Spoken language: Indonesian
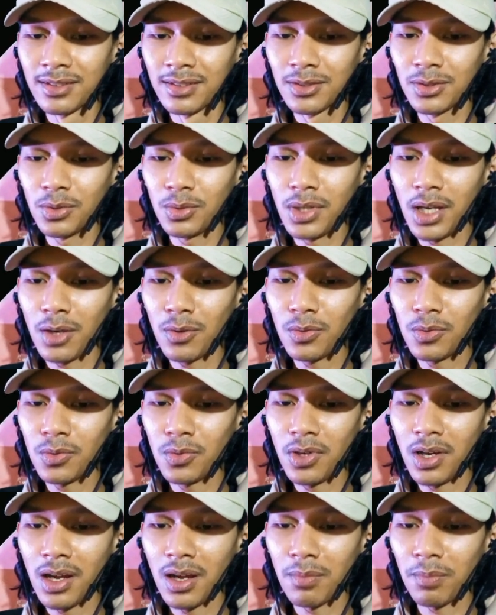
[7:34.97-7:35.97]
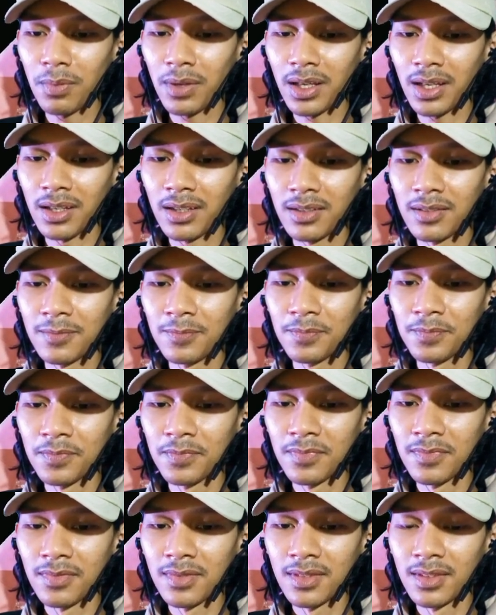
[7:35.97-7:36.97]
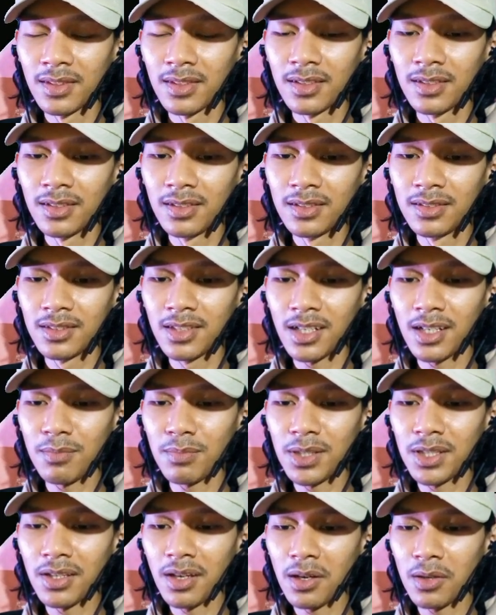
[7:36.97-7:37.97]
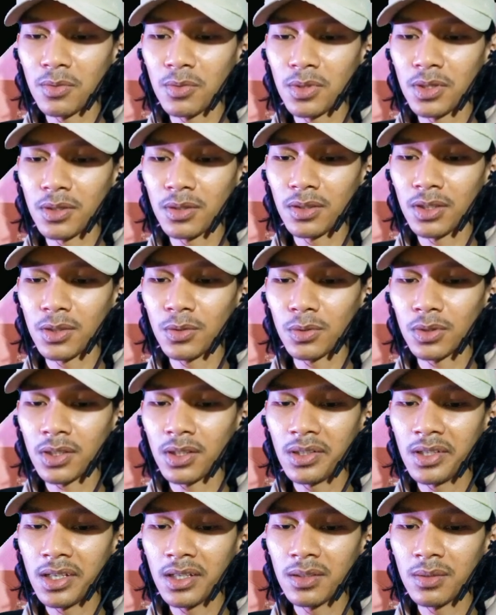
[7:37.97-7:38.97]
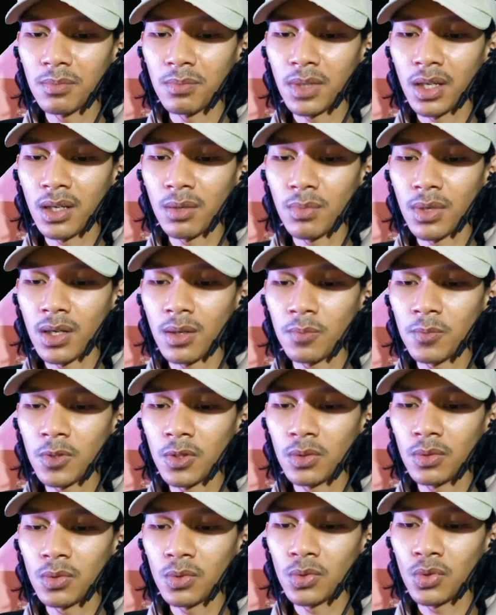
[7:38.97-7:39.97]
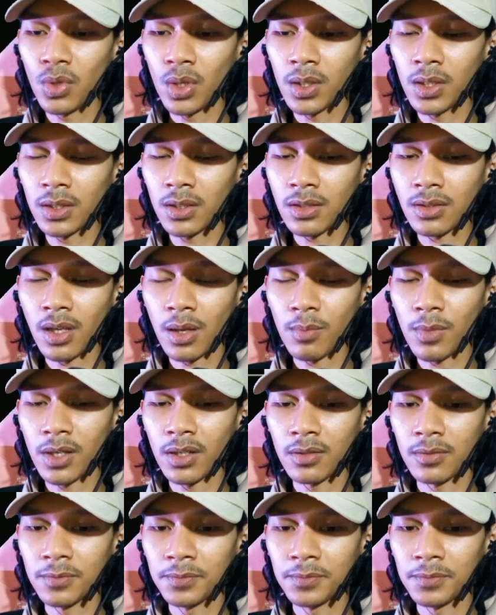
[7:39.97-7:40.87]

sudah aku duga apa jadi bisa aku ikut kalian bagaimanapun tujuan kita sama